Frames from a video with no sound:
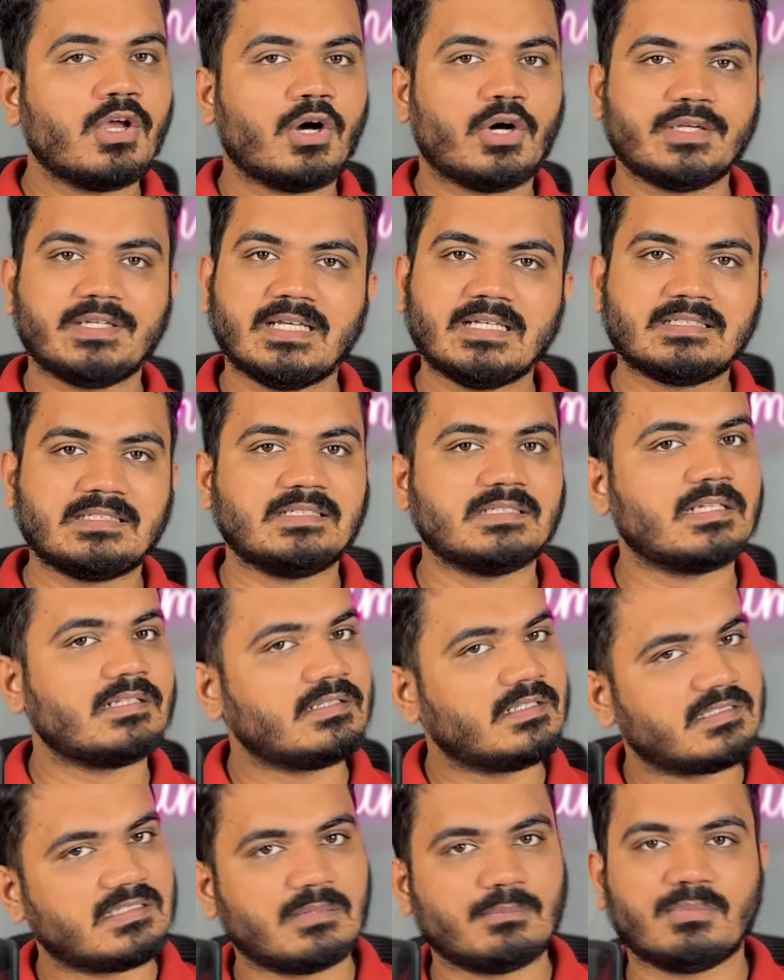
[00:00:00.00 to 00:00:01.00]
और ये सीजन
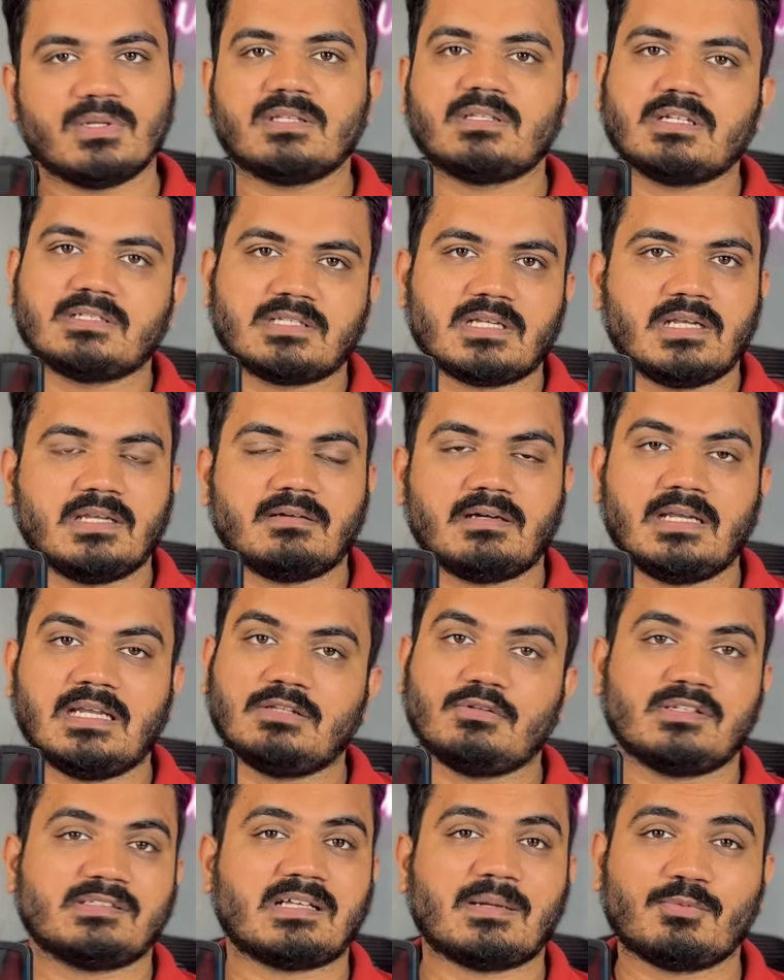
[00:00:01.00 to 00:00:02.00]
दिसंबर तक चलने वाला है
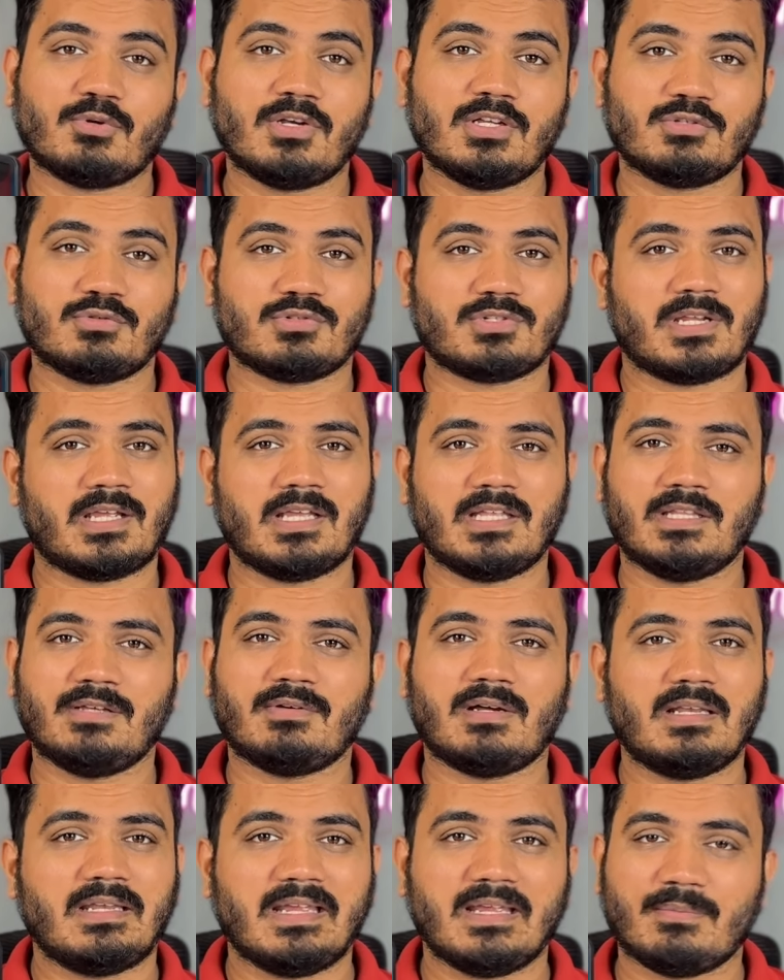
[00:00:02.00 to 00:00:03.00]
तो ऐसा आपको नहीं सोचना है कि
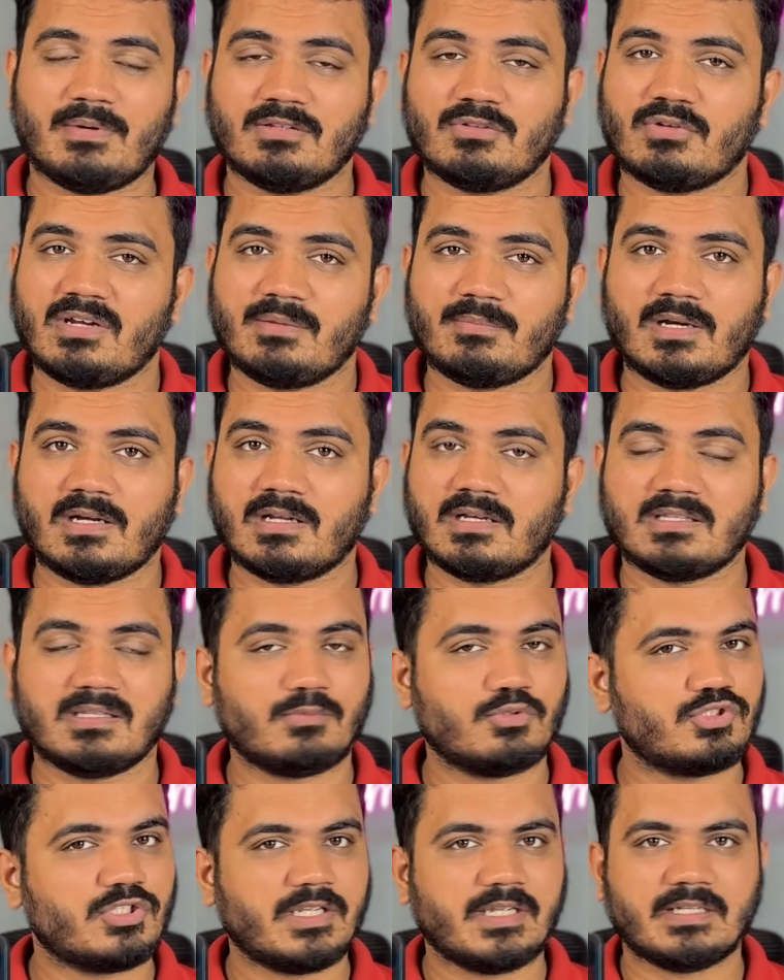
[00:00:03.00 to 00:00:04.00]
दिवाली के बाद तो डिमांड खत्म
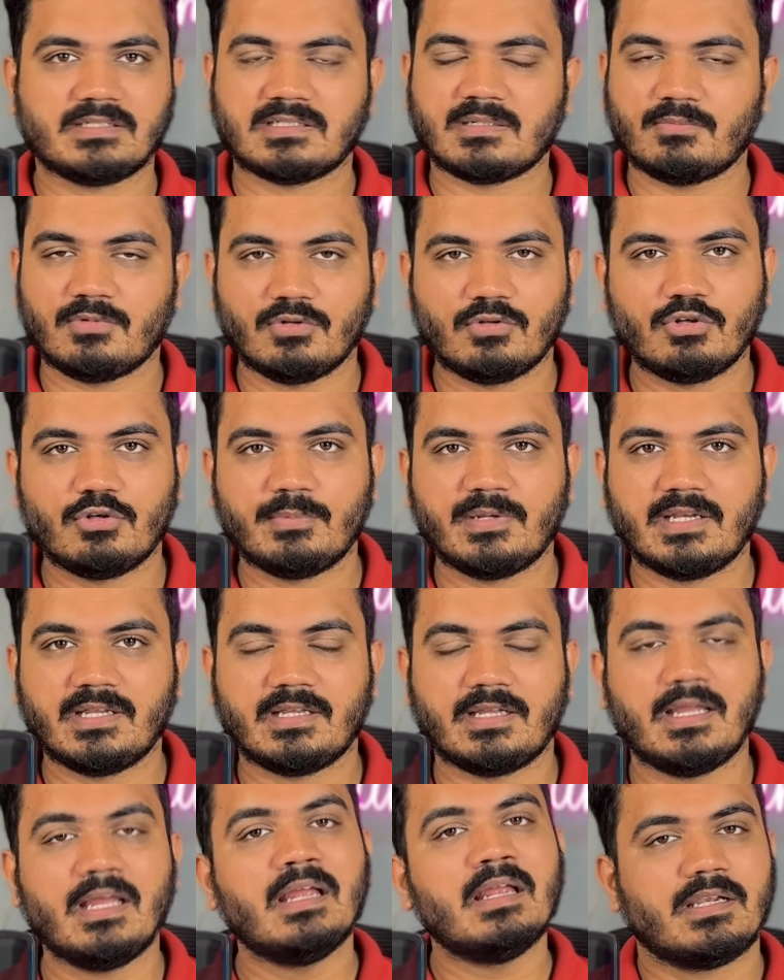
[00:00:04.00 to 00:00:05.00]
हो जाएगी ऐसा बिल्कुल भी नहीं है